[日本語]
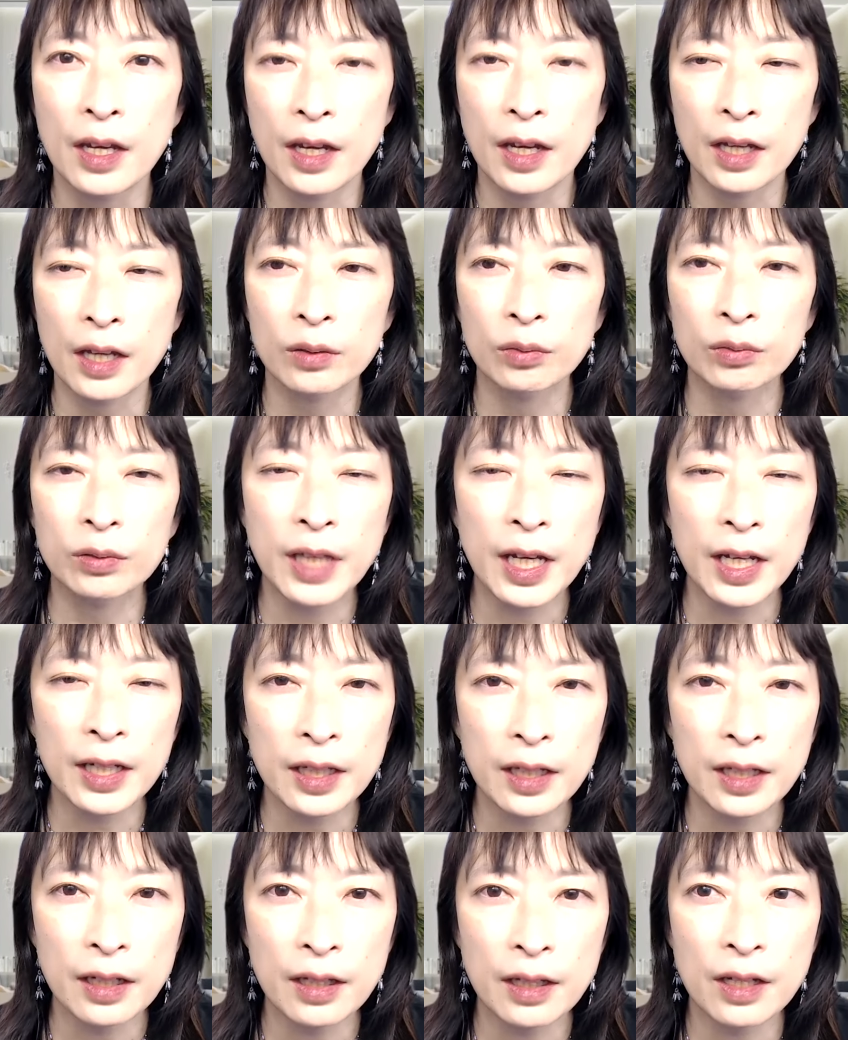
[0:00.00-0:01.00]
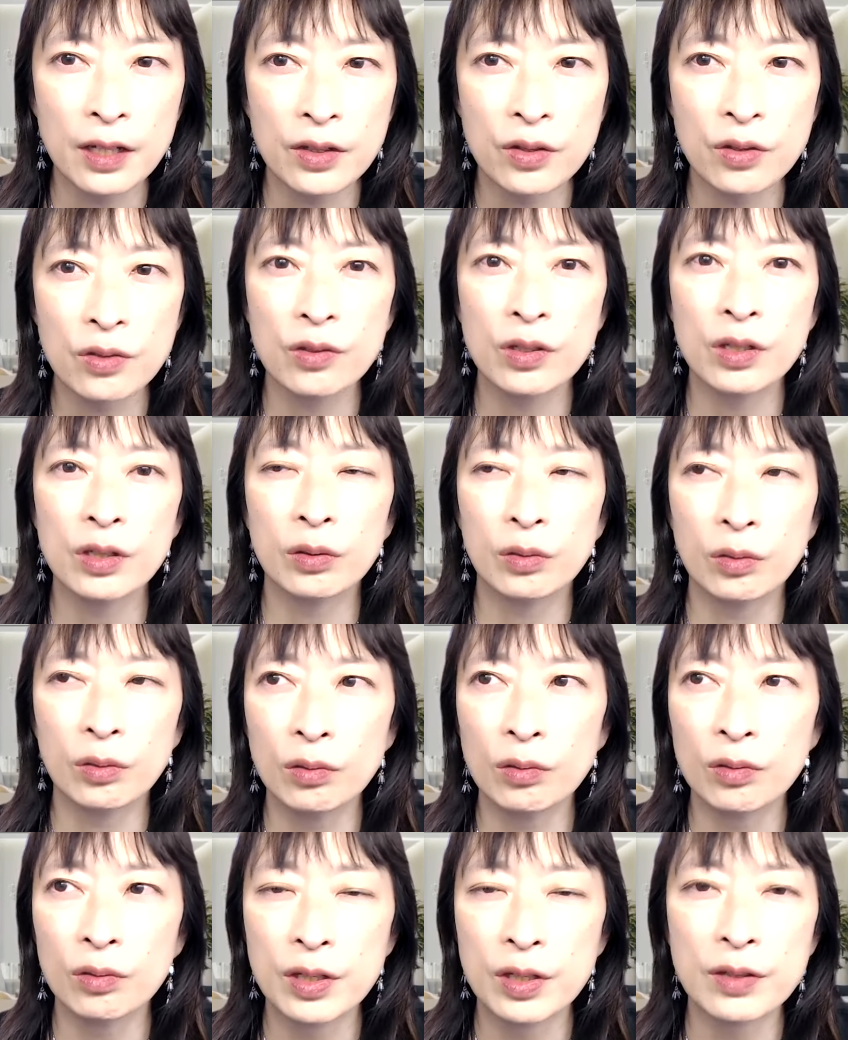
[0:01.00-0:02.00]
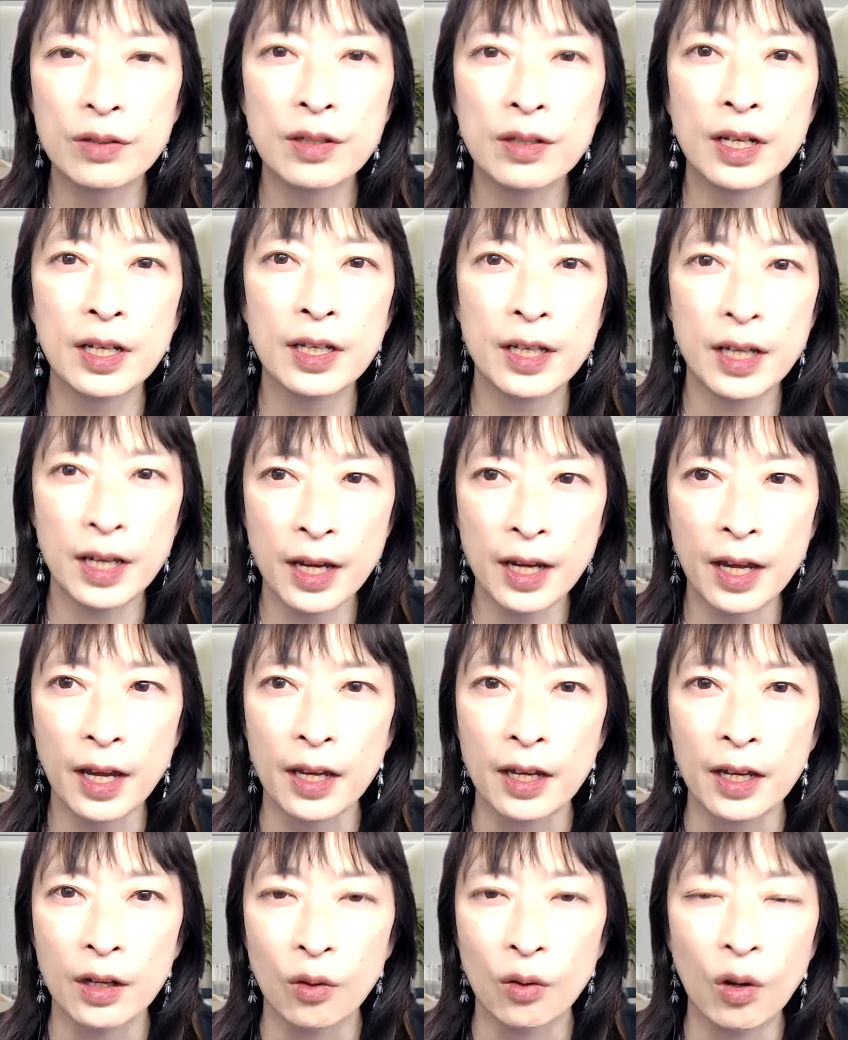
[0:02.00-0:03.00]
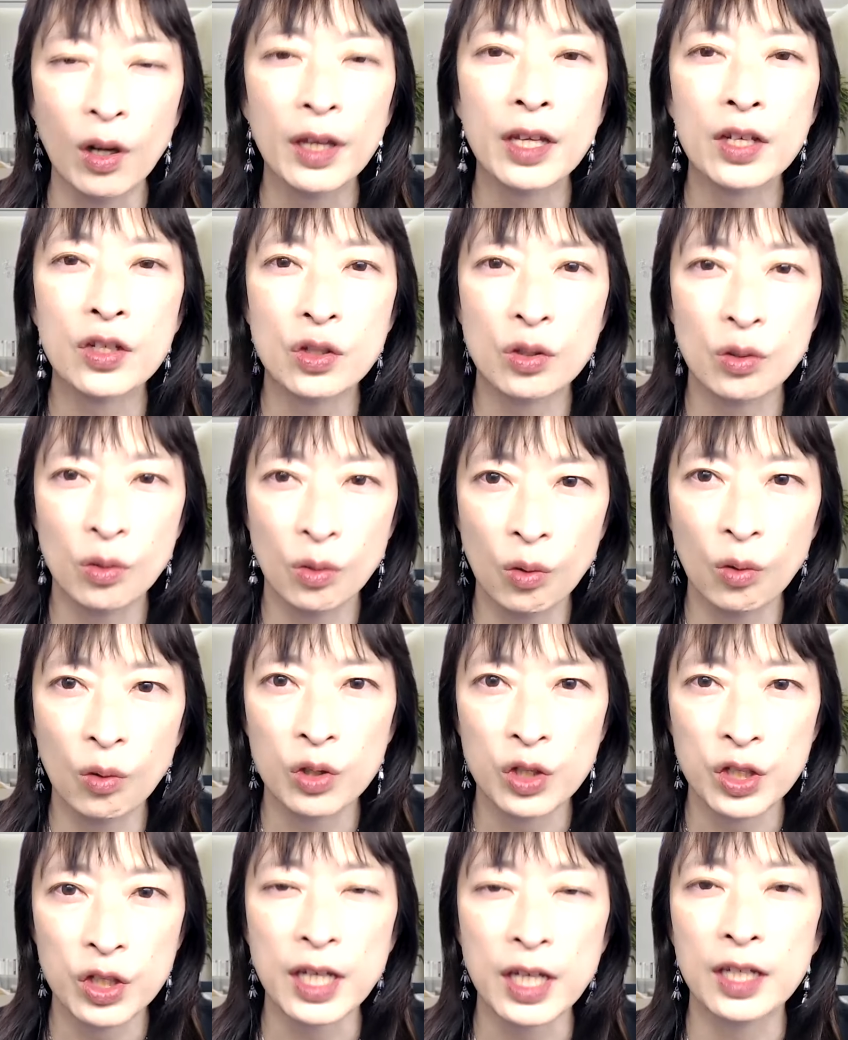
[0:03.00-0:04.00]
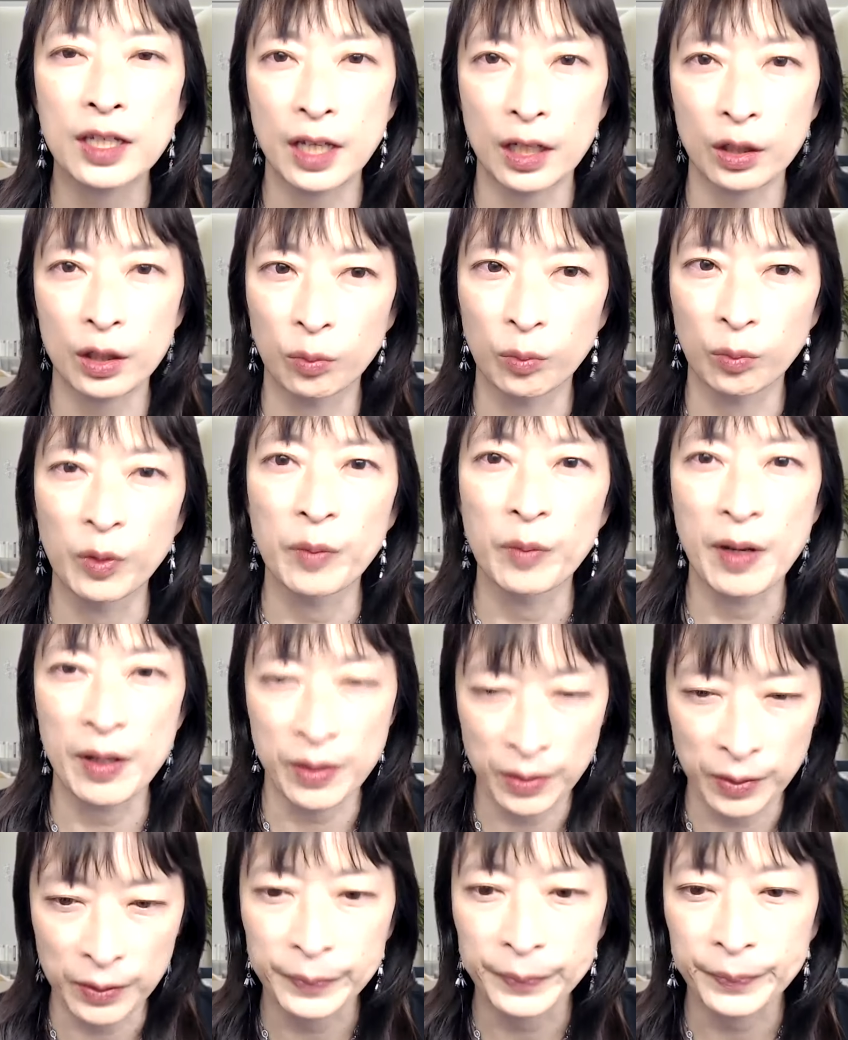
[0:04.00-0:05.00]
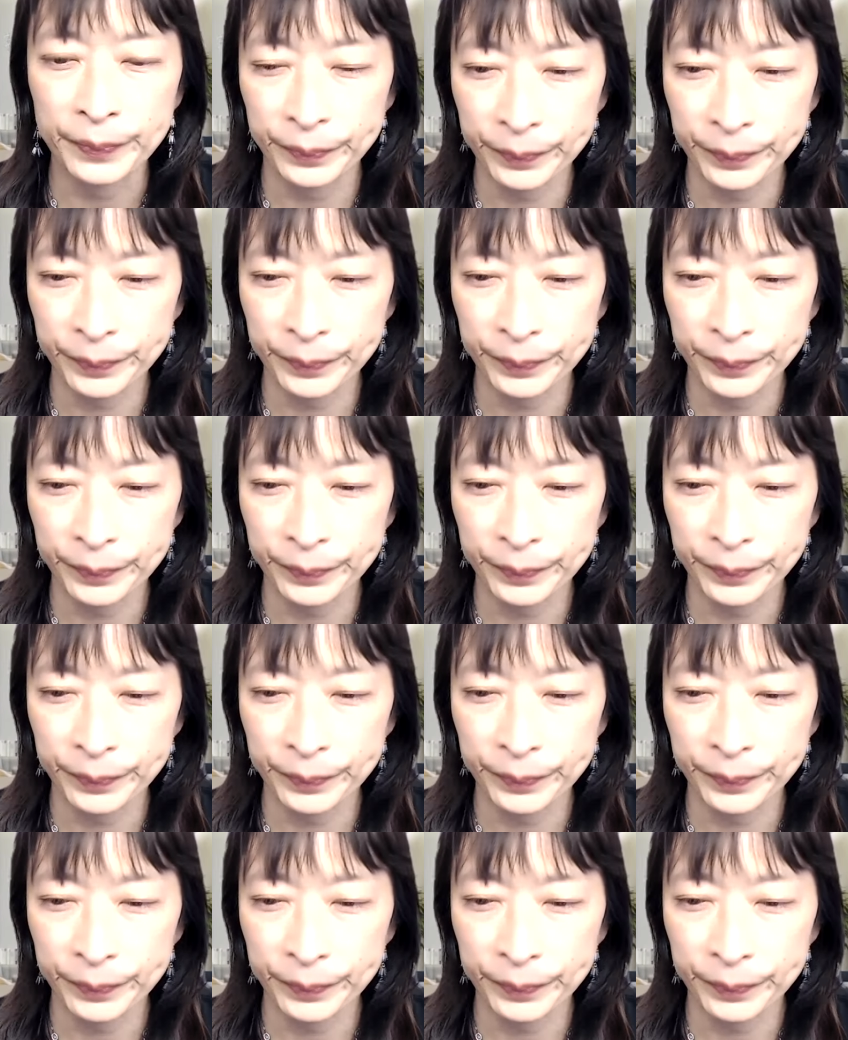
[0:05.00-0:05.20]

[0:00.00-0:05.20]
えっ、ー、と、具体的な数字と実例でお話をしていきたいと思います。